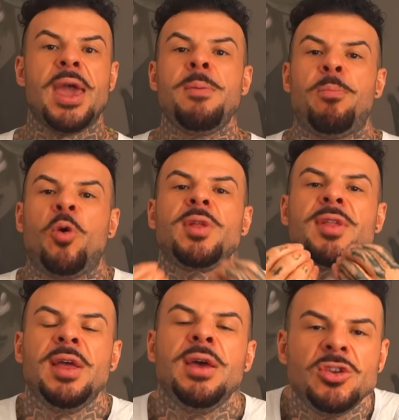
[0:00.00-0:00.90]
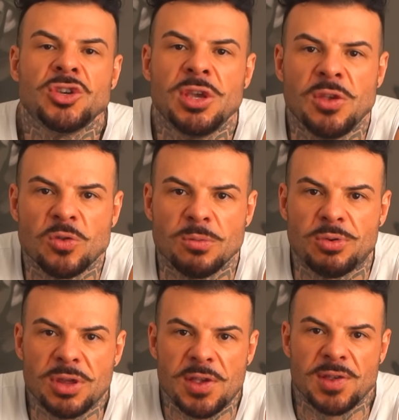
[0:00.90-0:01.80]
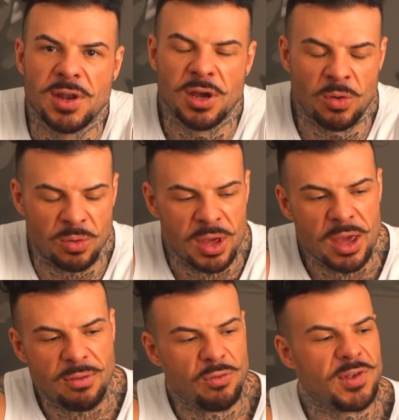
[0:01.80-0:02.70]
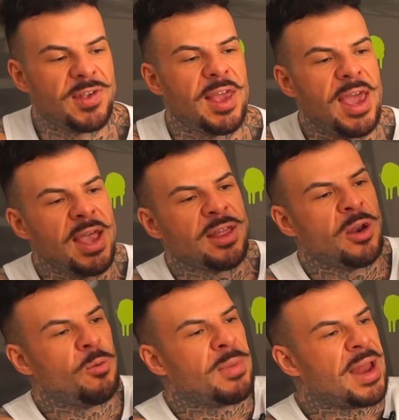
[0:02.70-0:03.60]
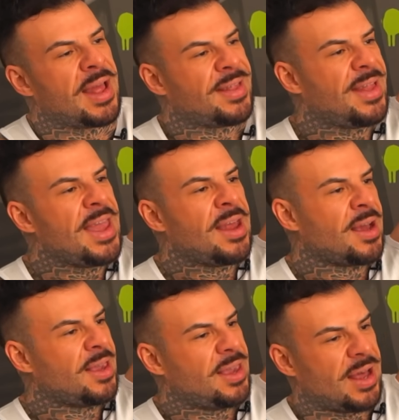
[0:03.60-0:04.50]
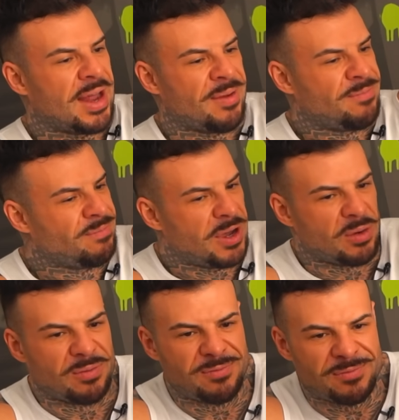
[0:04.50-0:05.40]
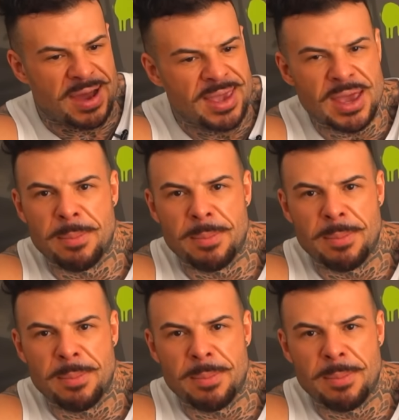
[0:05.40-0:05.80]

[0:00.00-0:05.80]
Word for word: É importante isso, porque senão você entra numa ladeira que ela, mano, vai